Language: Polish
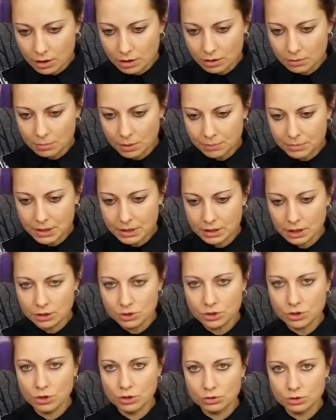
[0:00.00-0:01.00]

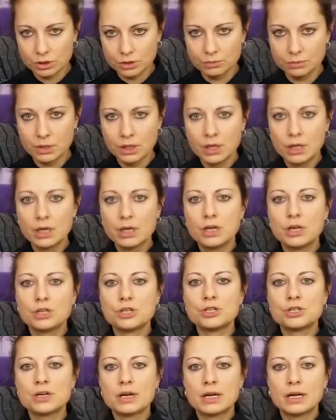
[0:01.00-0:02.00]
pamiętać o tym,
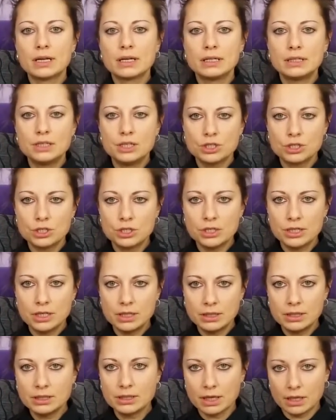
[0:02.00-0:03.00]
że jeśli
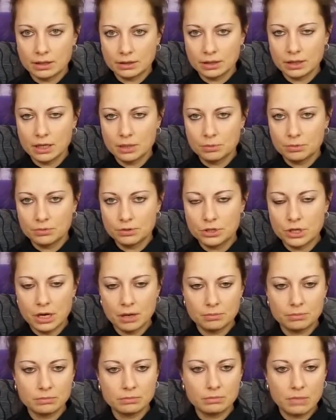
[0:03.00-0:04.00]
jelita, tak jak
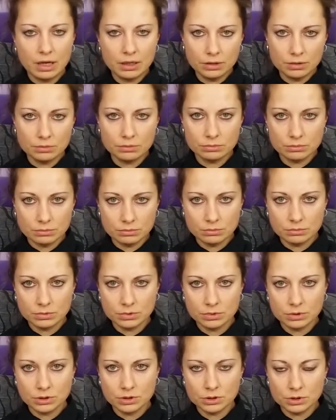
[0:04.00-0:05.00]
powiedziałam, mają, mm,
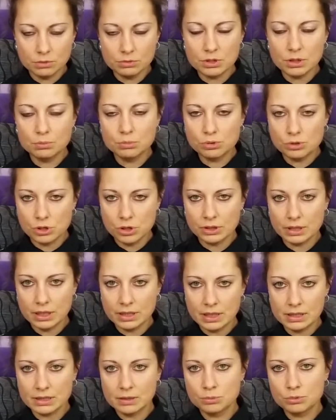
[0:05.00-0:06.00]
są
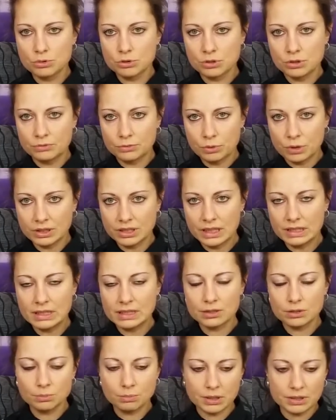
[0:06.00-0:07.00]
zaburzone, jest zaburzone
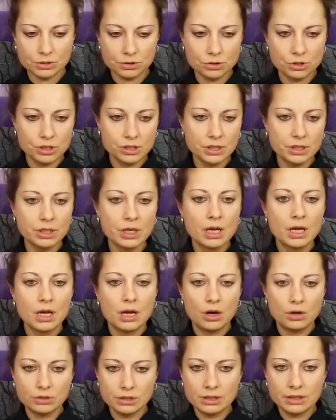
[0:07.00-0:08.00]
wchłanianie, są pasożyty,
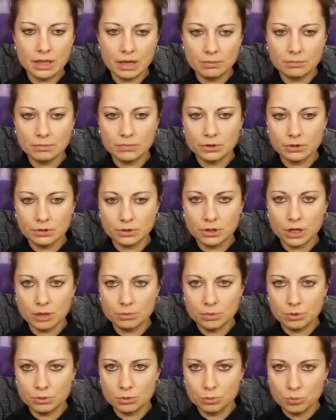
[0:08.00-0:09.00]
one nam e,
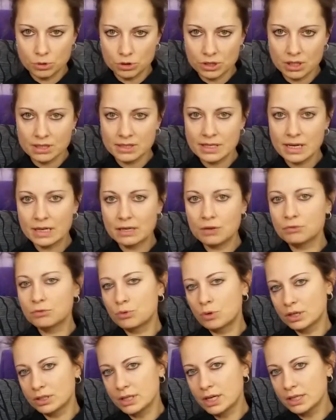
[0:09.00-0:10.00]
jakby upośledzają
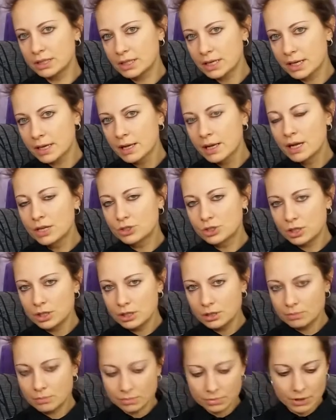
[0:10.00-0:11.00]
wchłanianie,
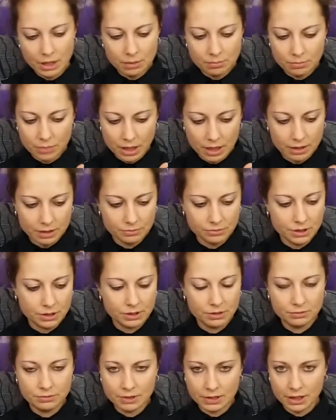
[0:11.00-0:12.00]
czyli nam brak
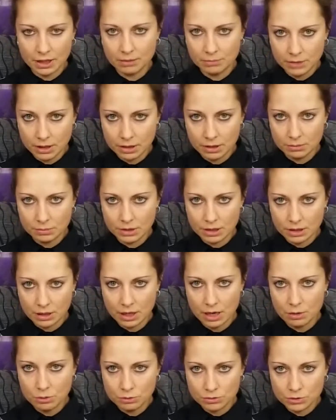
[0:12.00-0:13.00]
wtedy witamin,
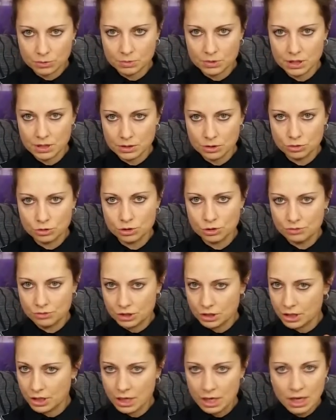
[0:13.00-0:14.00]
minerałów, substancji odżywczych,